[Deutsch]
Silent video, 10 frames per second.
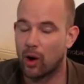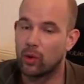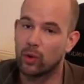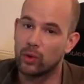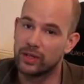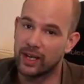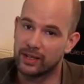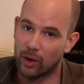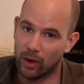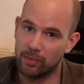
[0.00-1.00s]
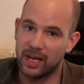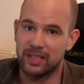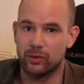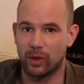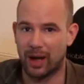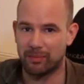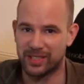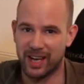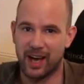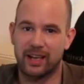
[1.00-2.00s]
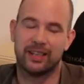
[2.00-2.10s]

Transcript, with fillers: auch unter Dauerbelastung am Tag,